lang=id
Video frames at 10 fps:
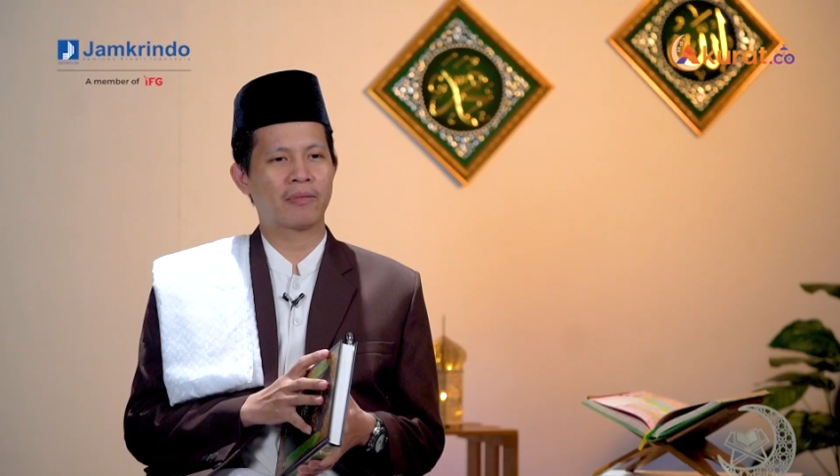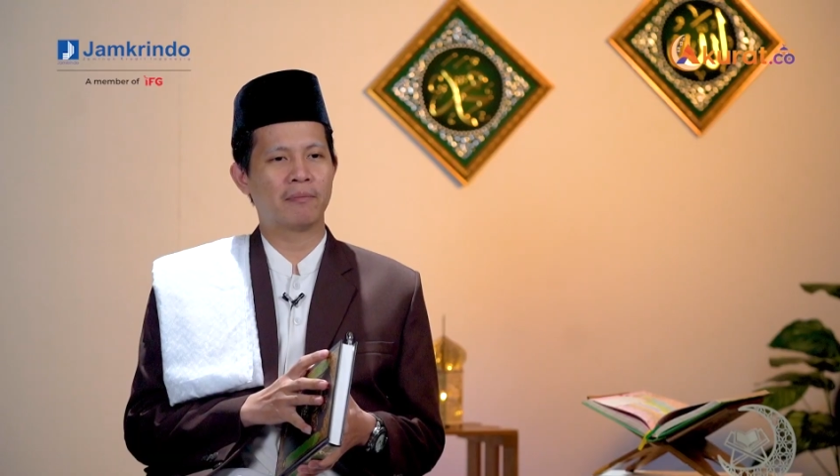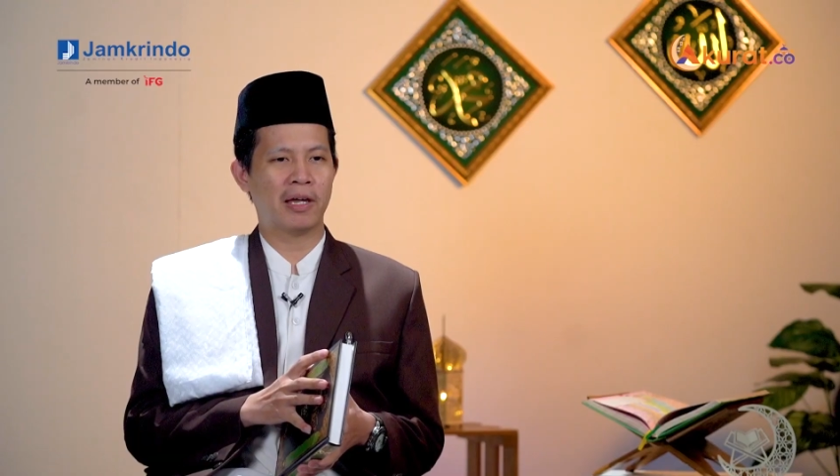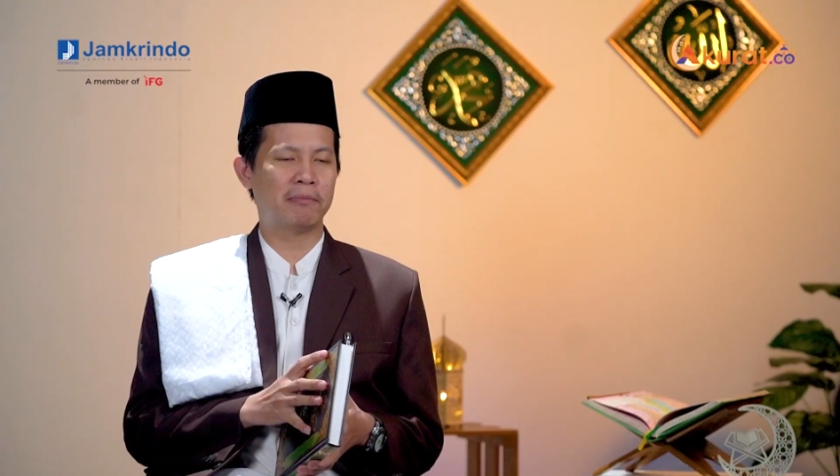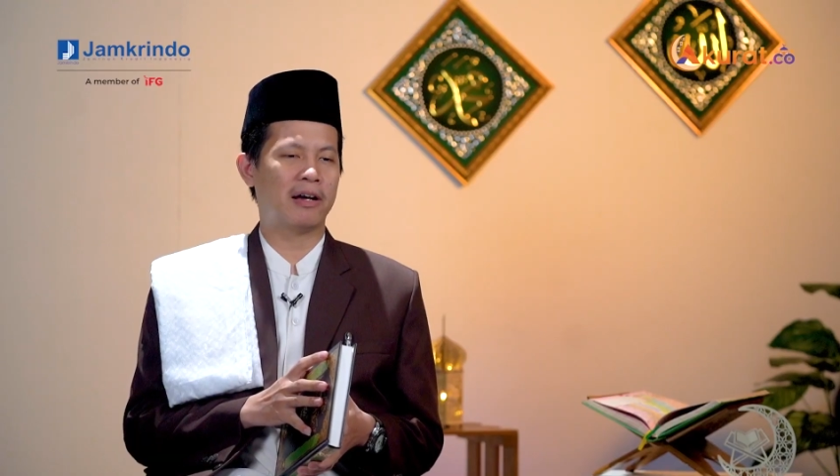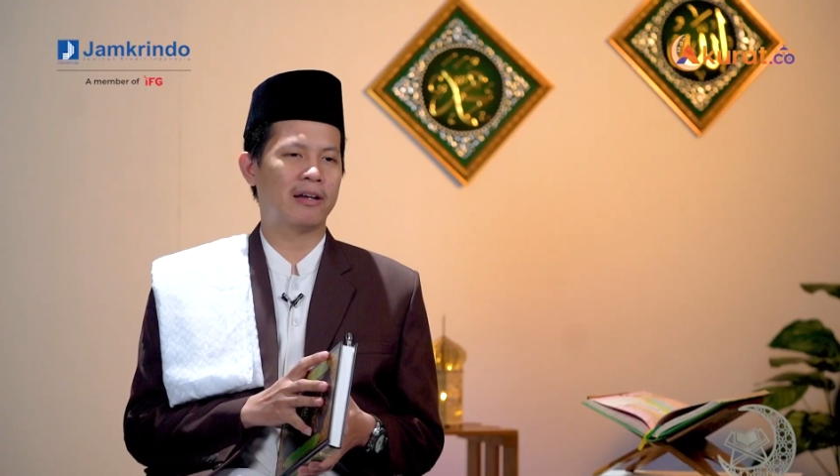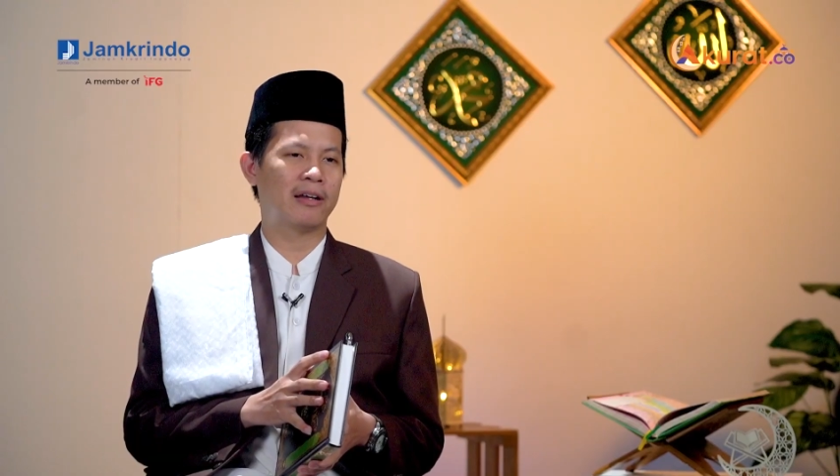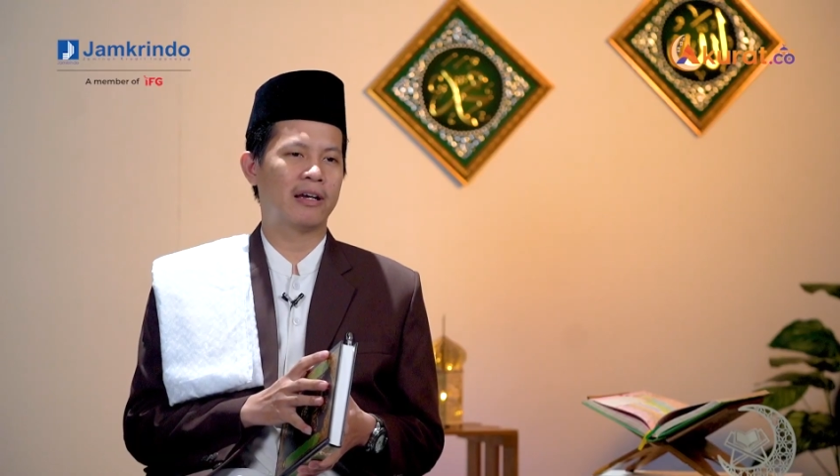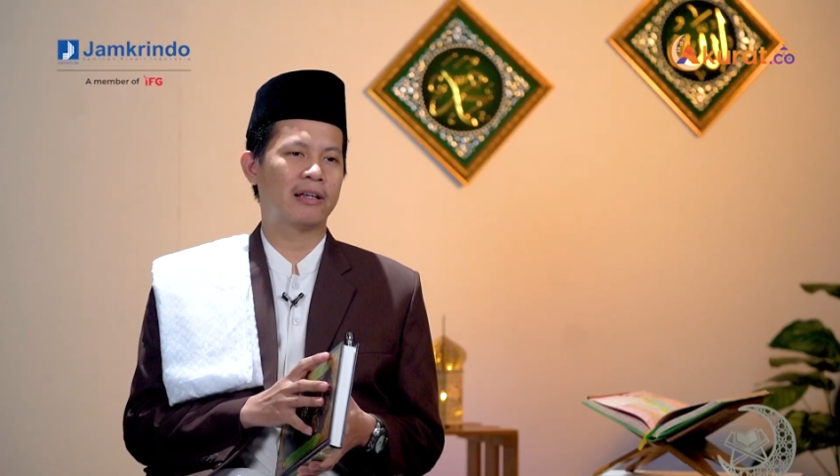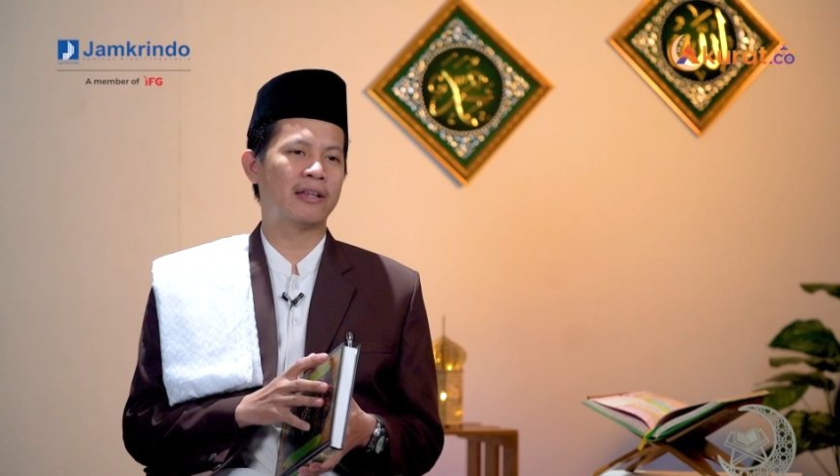Memang
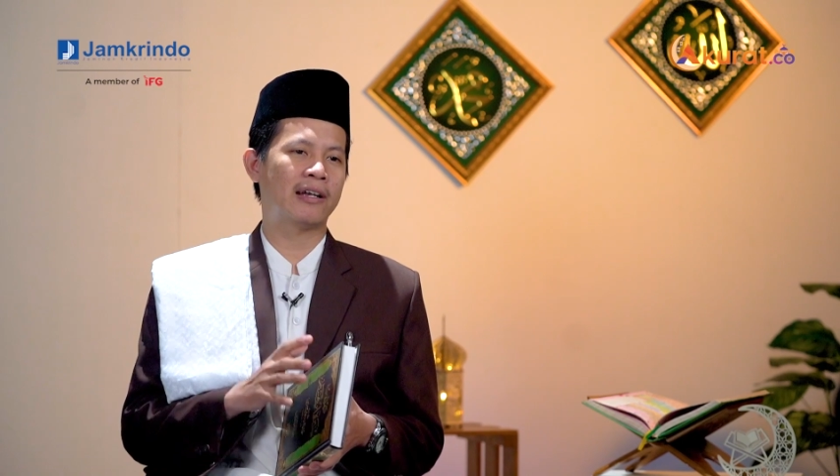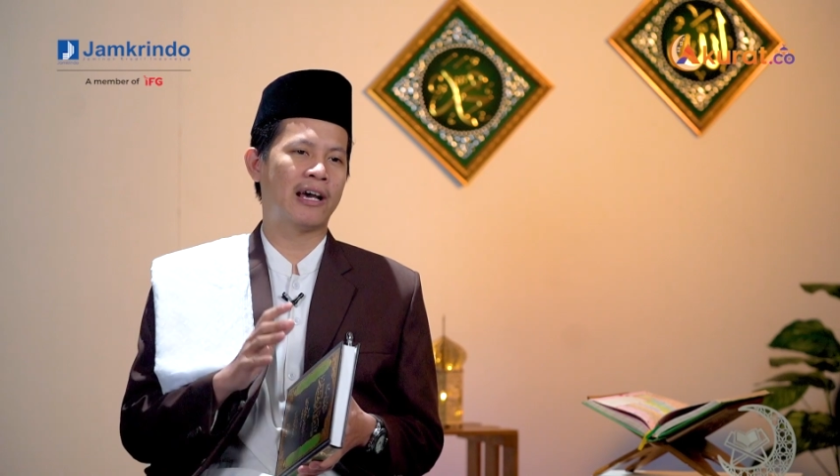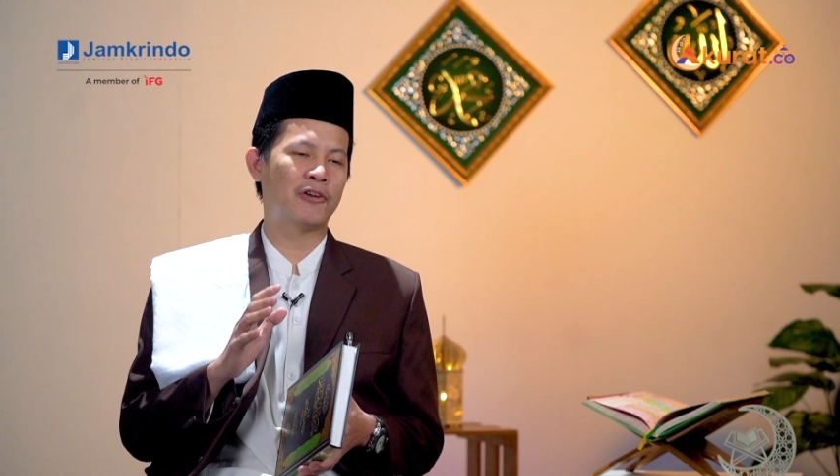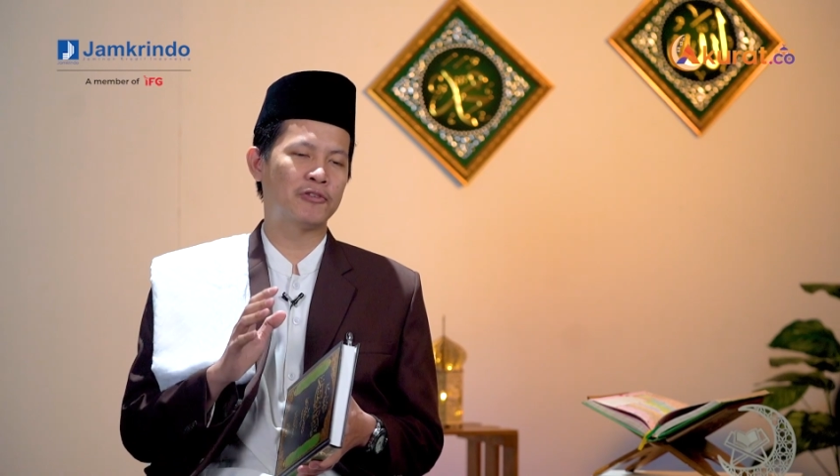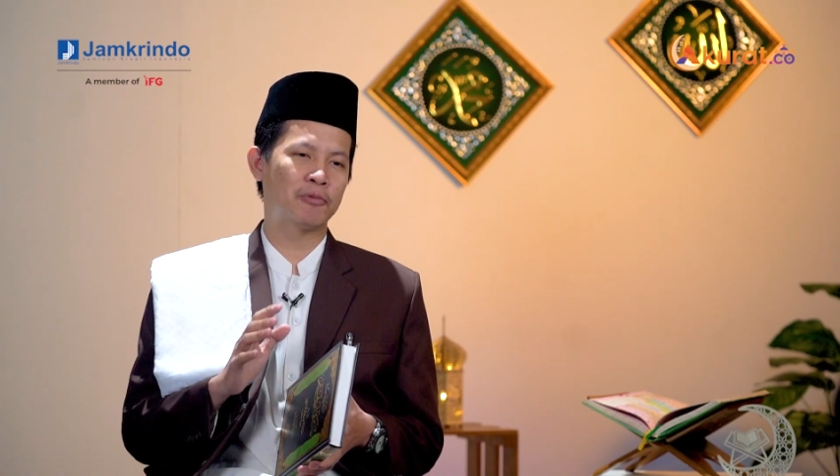tadarus